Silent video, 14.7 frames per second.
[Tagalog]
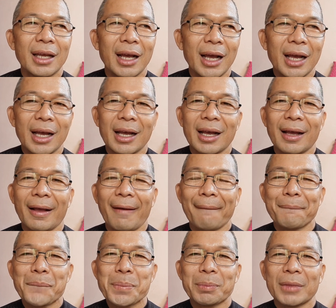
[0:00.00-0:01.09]

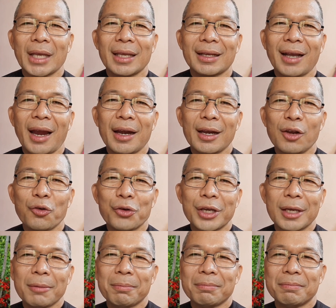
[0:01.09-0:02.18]
um, kay Carlo
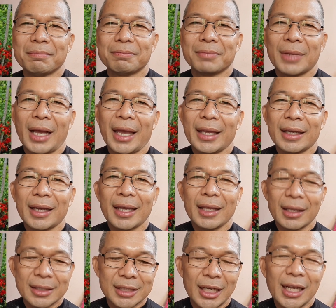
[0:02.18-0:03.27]
Gib ay kay
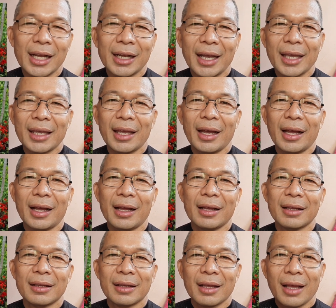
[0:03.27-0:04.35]
at saka kay uh,
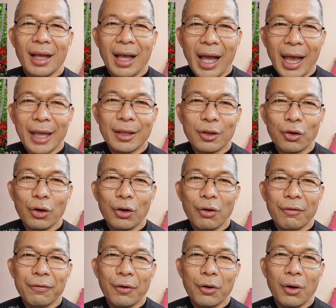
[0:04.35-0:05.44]
Idol
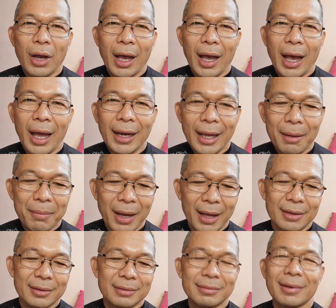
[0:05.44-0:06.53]
Lofo Alaba.
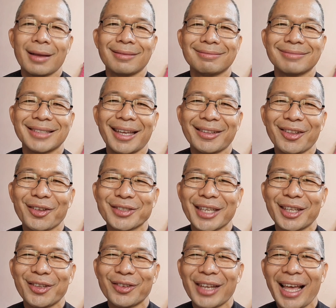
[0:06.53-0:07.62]
Shout out sa
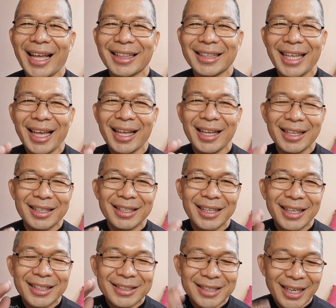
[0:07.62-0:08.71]
inyong lahat diha
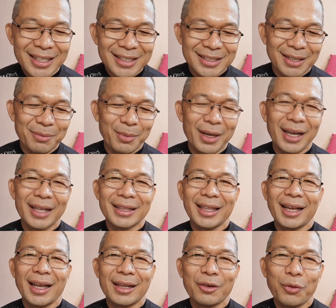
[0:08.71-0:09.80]
dyan sa mga
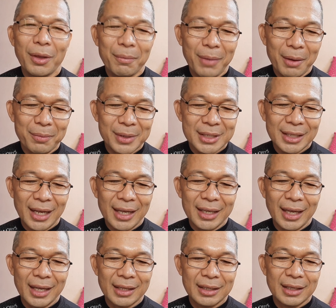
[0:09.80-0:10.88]
taga Nueva
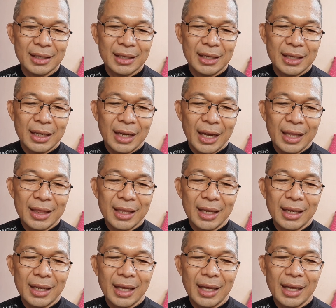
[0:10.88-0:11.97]
Vizcaya. And
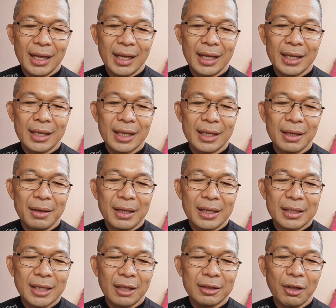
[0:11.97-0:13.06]
then, uh,
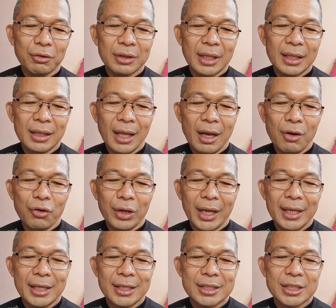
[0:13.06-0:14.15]
shout out din daw
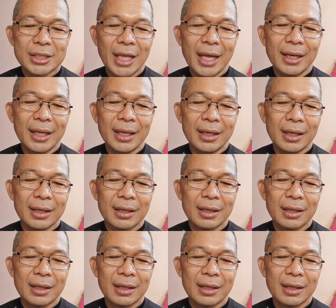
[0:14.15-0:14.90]
kay Sane,